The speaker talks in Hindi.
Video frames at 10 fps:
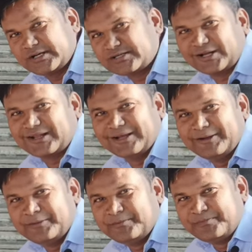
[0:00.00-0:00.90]
कर सकते
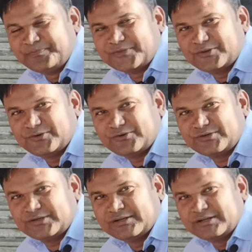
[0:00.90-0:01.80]
हैं तो
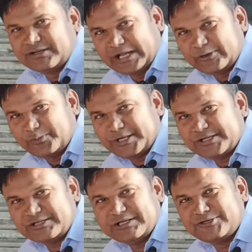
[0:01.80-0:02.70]
थैंक यू
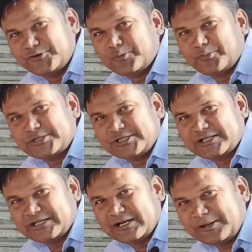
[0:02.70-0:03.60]
फ्रेंड्स इस वीडियो में बस
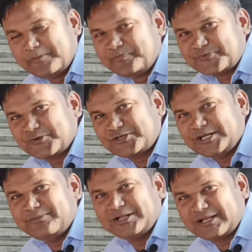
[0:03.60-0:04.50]
इतना ही था तो
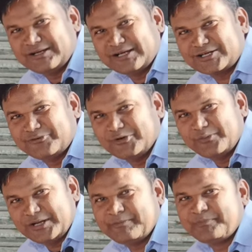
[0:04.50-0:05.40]
चलिए मिलते हैं नेक्स्ट
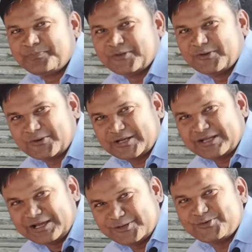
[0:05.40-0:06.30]
वीडियो में
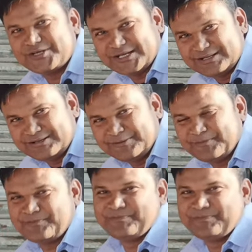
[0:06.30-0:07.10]
ओके थैंक यू जय हिंद